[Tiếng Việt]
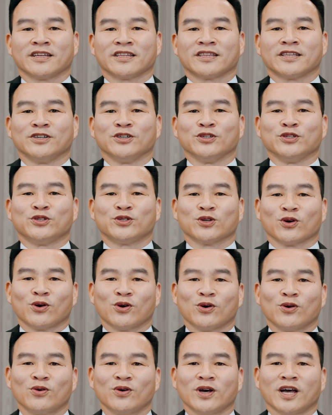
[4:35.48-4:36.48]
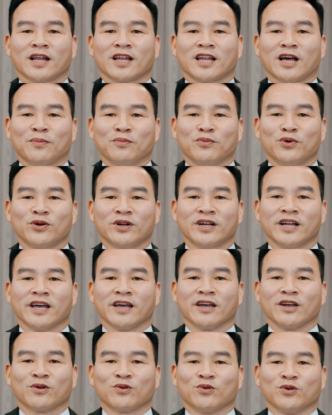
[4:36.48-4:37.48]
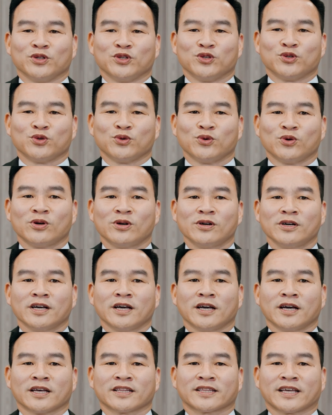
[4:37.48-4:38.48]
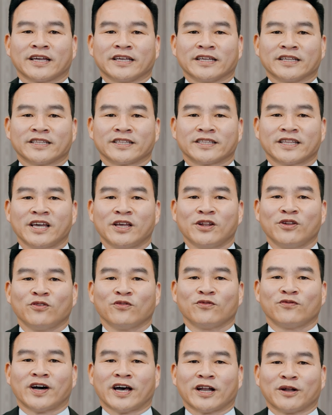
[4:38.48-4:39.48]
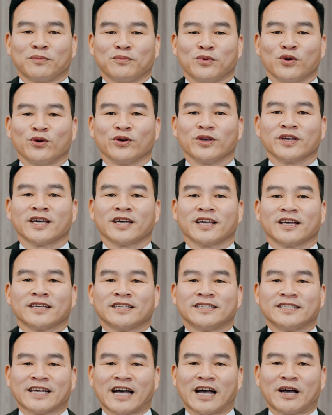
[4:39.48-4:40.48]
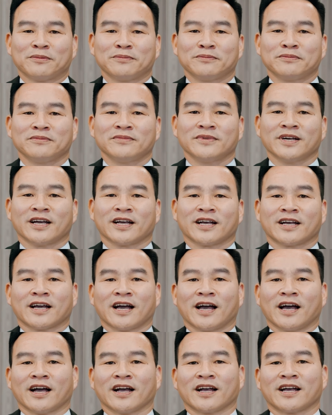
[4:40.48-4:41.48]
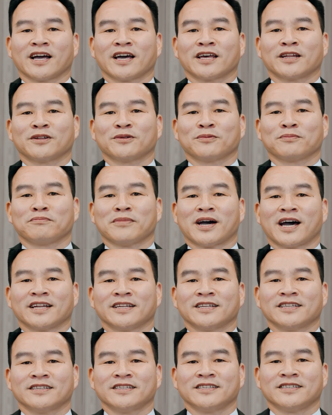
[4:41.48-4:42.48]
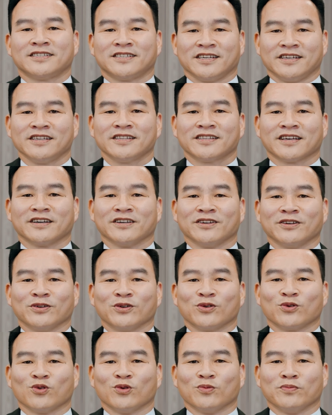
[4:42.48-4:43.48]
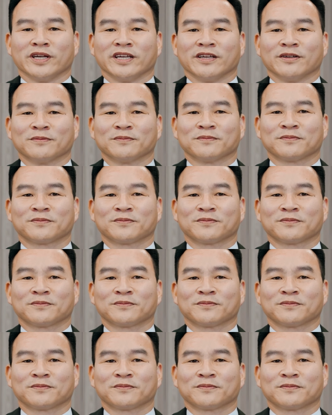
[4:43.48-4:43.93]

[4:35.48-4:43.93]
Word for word: từ chỗ là môn đệ của Chúa thành tên phản bội dám cả gan bán chính thầy của mình.